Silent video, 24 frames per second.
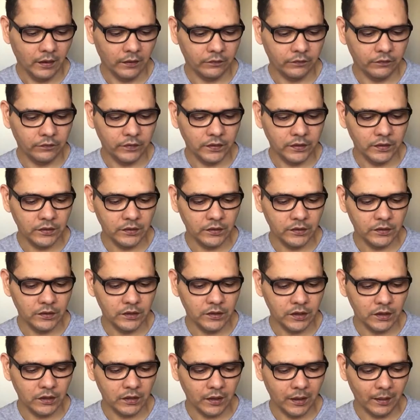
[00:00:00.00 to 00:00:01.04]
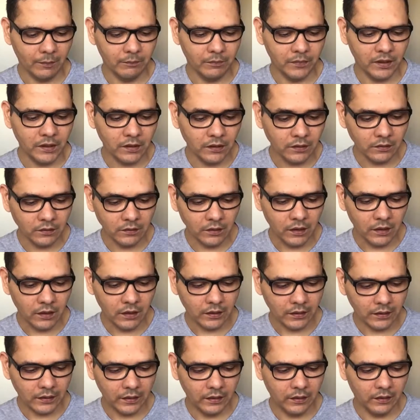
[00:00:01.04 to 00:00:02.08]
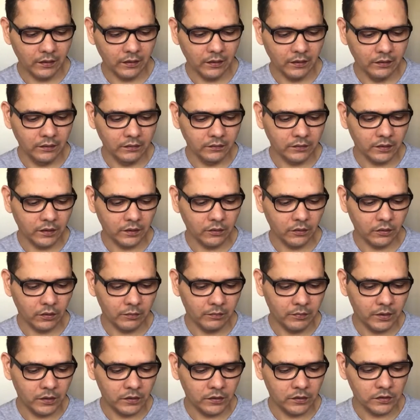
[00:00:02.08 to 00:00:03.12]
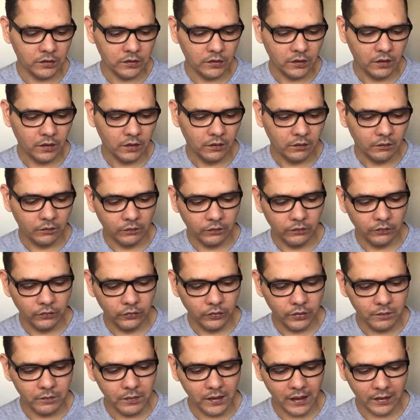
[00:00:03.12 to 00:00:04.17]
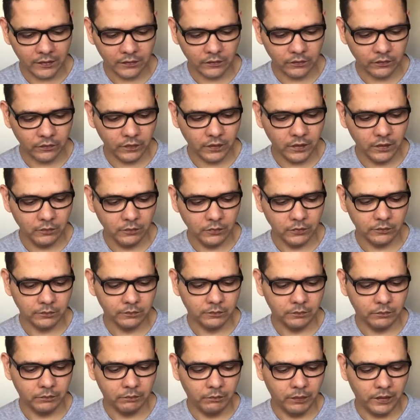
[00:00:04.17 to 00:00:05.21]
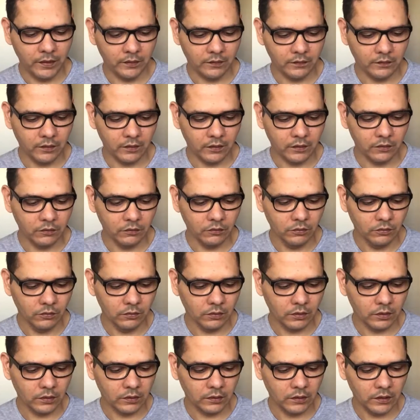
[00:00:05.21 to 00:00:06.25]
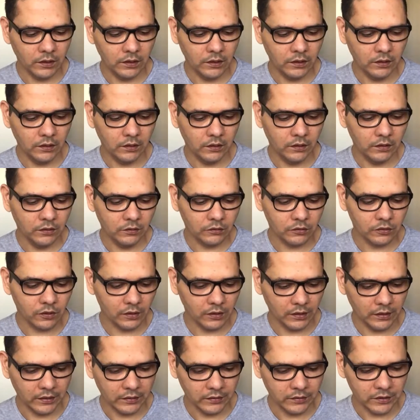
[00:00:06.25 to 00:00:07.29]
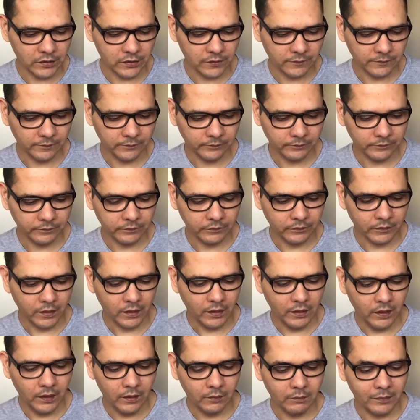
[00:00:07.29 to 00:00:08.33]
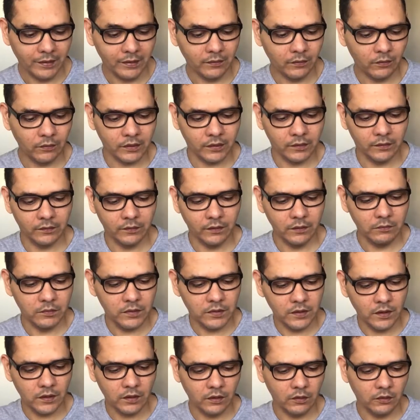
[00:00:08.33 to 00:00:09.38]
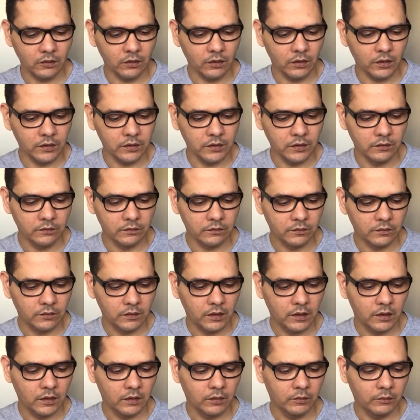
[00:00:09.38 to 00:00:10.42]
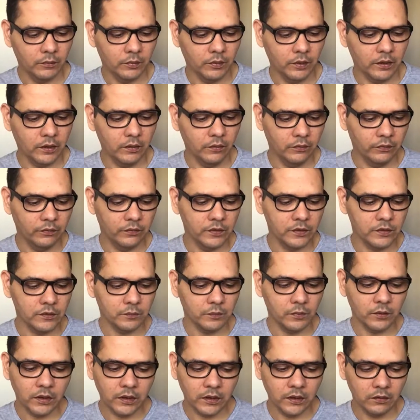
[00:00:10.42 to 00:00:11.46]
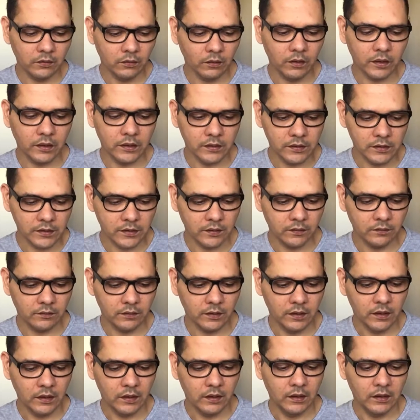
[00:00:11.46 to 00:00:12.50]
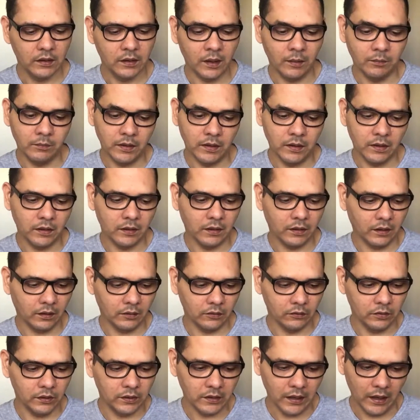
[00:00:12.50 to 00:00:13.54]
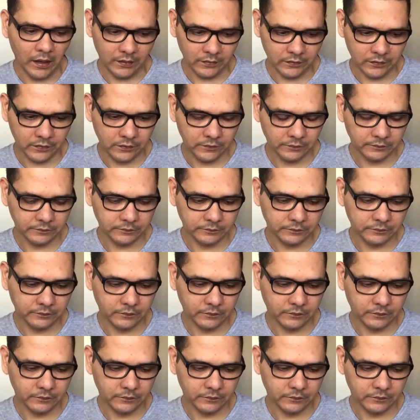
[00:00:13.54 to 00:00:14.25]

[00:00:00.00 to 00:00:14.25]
a fim de a mim que anteriormente fui blasfemo, perseguidor e insolente. Mas alcancei misericórdia, porque o fiz por ignorância e na minha incredulidade.